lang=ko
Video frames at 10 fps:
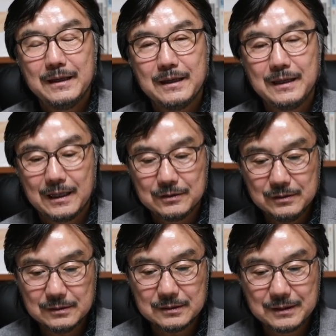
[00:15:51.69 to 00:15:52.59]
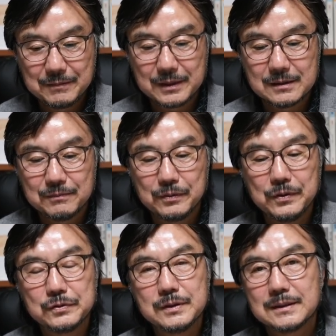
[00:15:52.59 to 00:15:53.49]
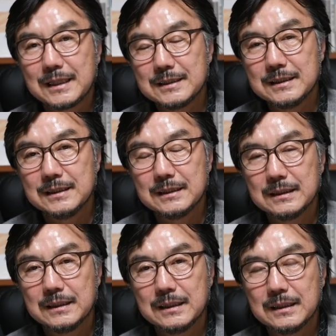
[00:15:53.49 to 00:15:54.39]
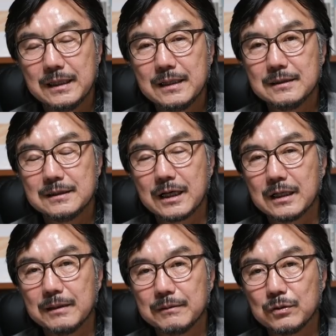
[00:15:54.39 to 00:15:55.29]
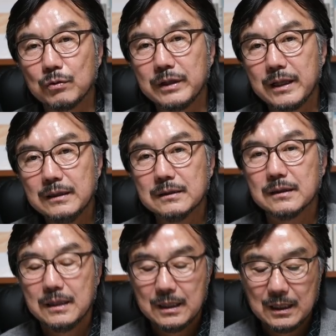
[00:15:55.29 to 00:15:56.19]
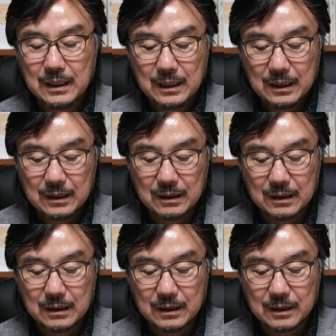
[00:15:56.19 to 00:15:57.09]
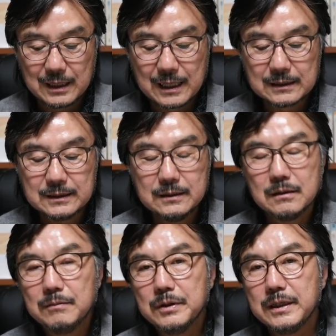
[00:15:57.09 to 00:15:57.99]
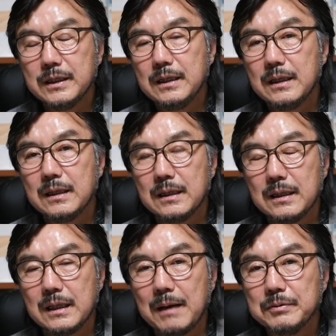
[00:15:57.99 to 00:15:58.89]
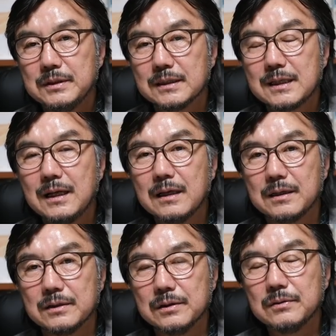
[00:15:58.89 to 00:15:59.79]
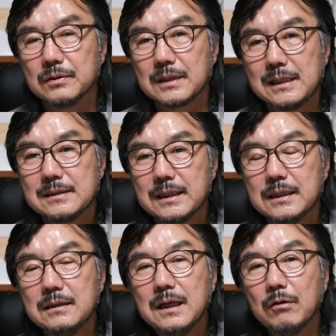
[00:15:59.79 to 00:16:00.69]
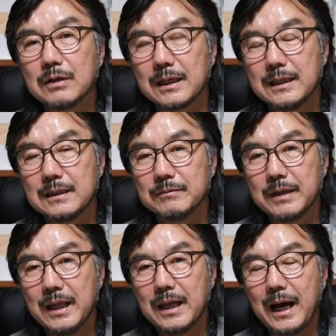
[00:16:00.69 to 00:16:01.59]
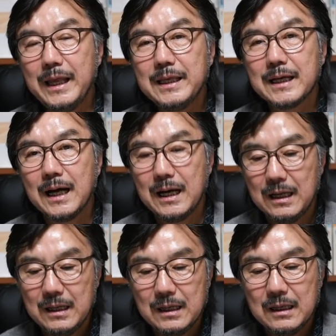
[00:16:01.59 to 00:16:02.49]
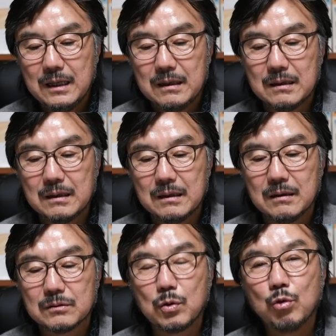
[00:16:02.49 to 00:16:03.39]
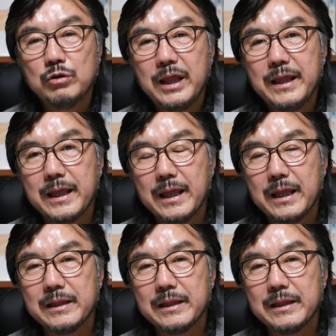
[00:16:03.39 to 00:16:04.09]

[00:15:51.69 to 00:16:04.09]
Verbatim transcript: 양철수 선생님께서 보여주신 사진에 등장하는 동네는 양친 어머니, 아버지가 살아 계셔도 사실상 일을 하고 나가기 때문에 아이가 동네에